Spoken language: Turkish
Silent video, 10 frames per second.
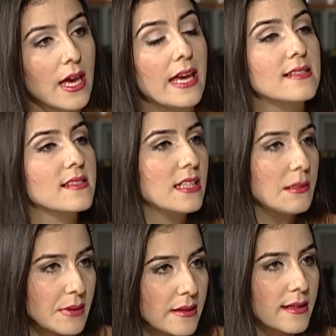
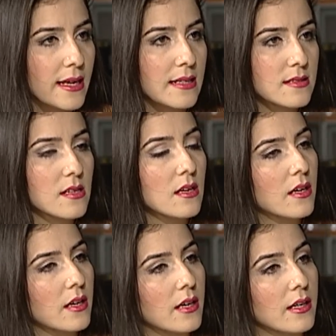Etkili mi diyet?
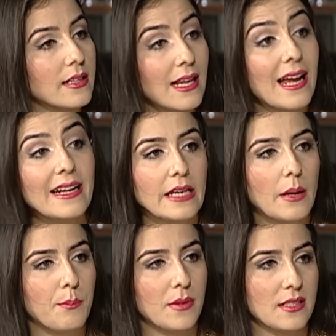E, neler
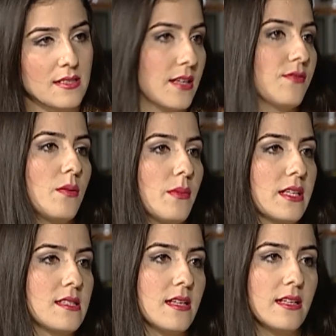yapmalı
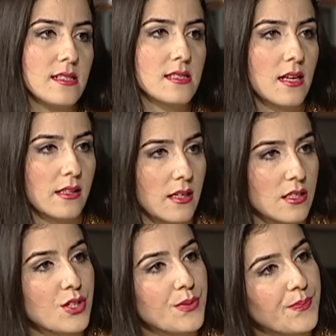zayıflamak isteyen insanlar?